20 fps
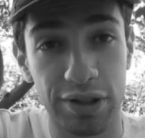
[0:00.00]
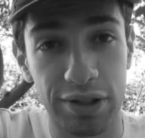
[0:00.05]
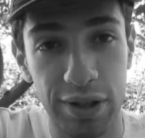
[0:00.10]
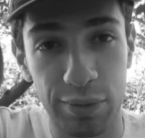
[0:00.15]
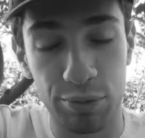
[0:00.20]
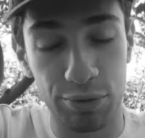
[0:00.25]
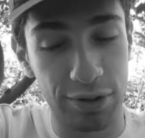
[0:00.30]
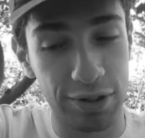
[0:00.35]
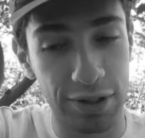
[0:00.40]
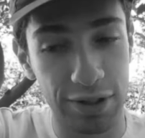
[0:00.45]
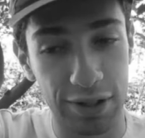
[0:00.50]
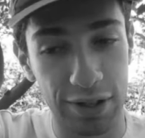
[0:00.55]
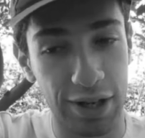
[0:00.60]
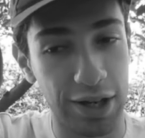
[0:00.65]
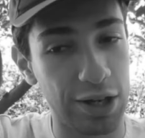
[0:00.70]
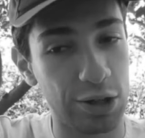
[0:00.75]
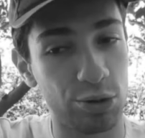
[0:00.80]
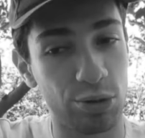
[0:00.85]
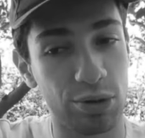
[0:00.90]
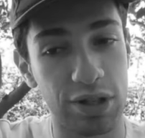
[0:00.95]
d'aboutir
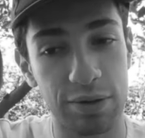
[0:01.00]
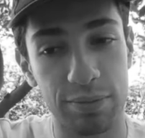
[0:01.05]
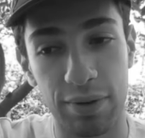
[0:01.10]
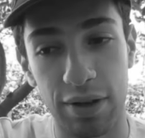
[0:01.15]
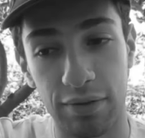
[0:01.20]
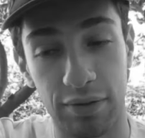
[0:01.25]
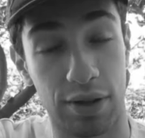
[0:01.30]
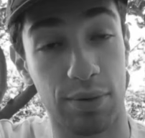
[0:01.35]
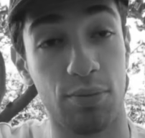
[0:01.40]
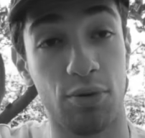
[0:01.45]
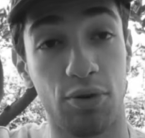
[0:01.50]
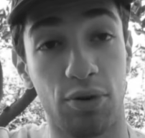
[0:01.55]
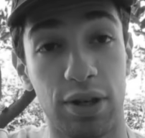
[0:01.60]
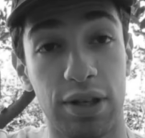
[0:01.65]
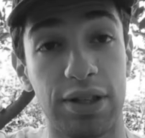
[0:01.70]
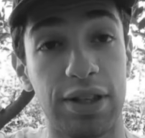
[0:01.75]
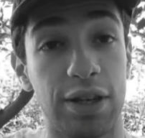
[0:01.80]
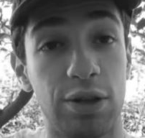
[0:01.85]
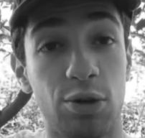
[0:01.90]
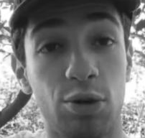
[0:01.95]
et je l'espère vraiment et
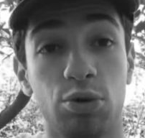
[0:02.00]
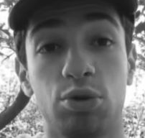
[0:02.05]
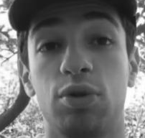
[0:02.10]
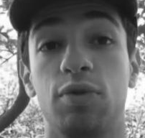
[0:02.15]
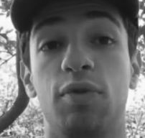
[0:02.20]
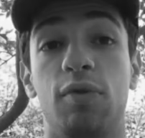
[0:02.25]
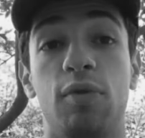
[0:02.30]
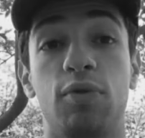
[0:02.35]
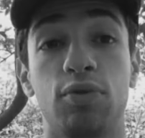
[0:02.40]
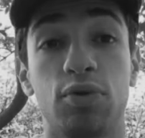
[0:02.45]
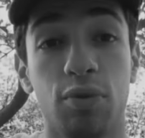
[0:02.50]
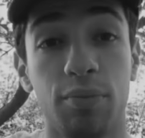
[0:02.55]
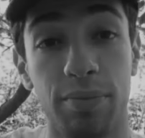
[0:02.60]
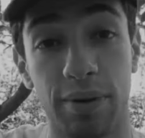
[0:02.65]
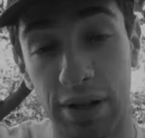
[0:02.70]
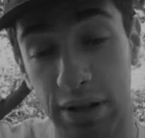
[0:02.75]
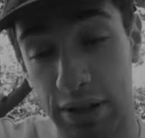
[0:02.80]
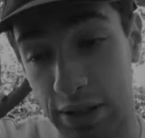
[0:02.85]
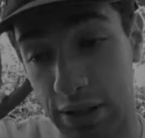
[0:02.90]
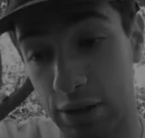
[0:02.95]
d'ailleurs je vais vous en
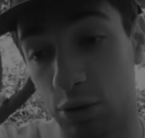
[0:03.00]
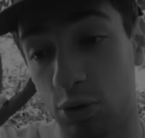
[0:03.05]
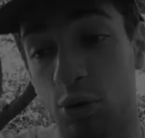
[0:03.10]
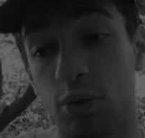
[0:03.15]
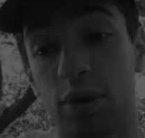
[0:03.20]
parler dans